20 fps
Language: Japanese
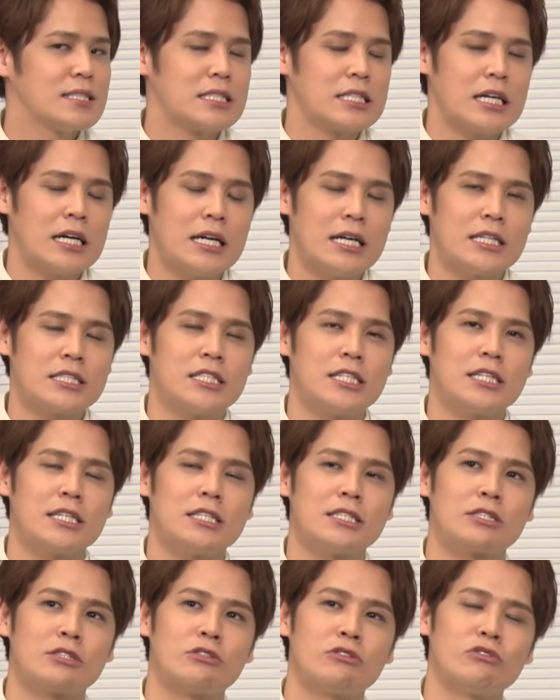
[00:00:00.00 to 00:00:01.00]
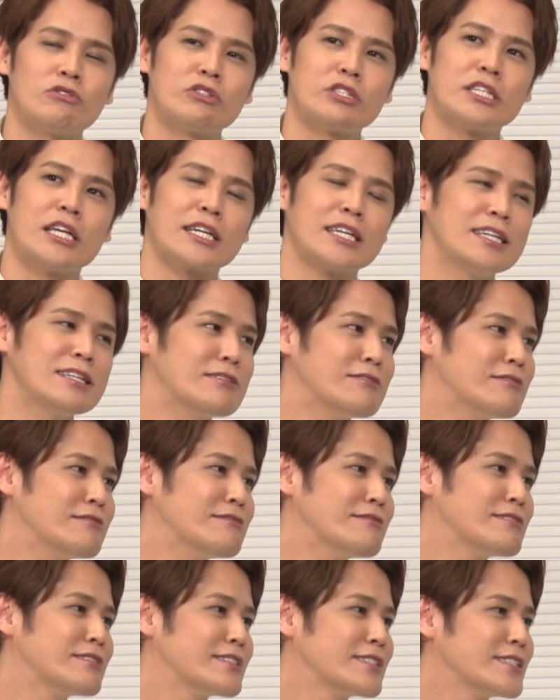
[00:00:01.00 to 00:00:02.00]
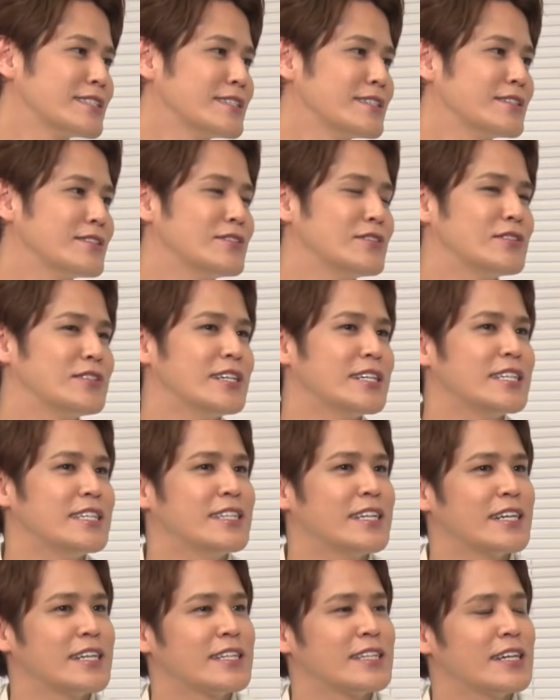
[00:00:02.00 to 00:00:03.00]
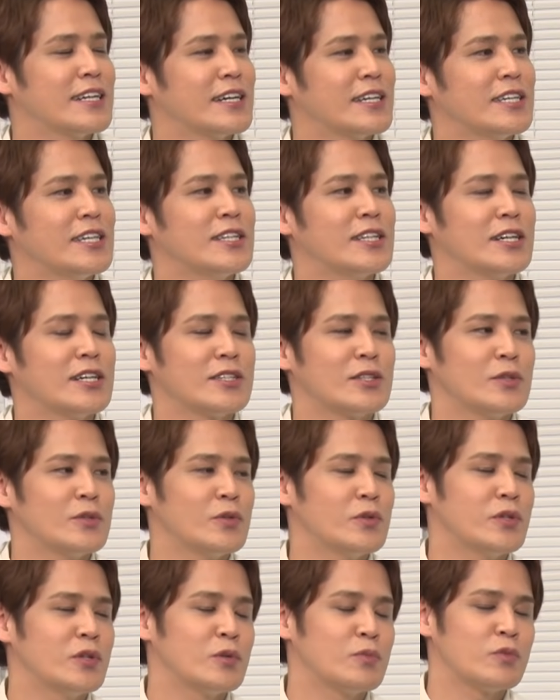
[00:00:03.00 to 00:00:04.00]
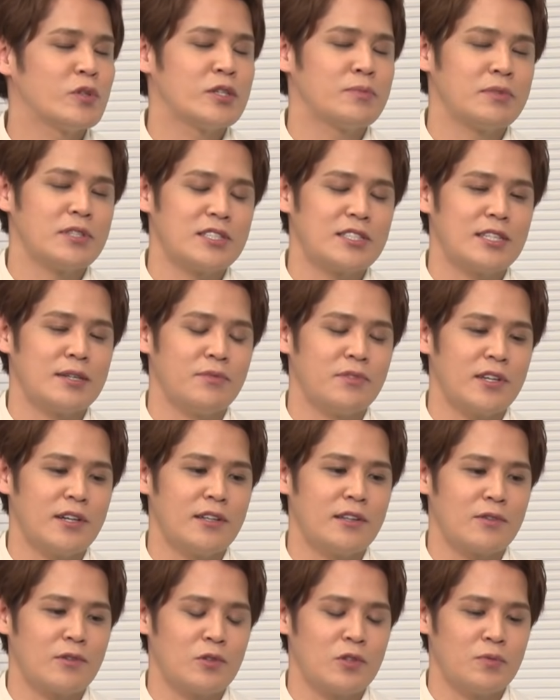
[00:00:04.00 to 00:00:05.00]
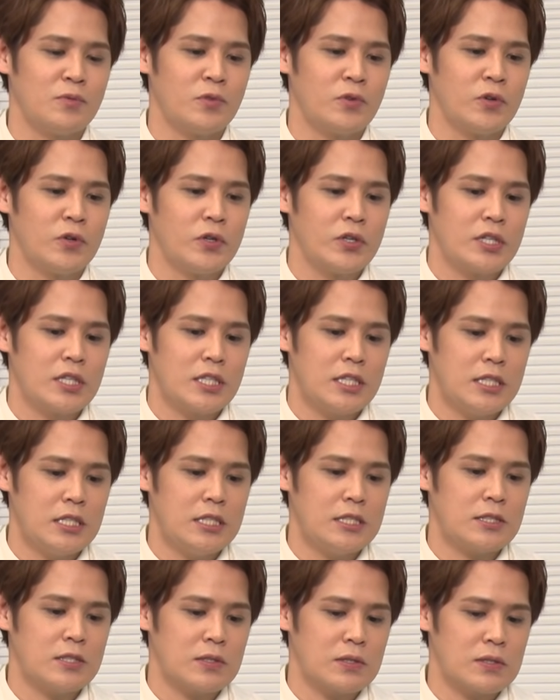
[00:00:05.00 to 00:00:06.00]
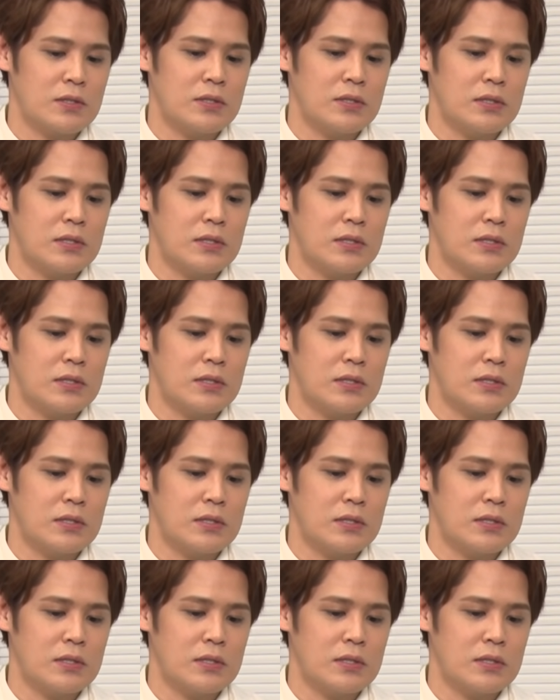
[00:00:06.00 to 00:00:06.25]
ああじゃあその先の歌になれたらいいなというふうに思いましたみたいなことも言いつつ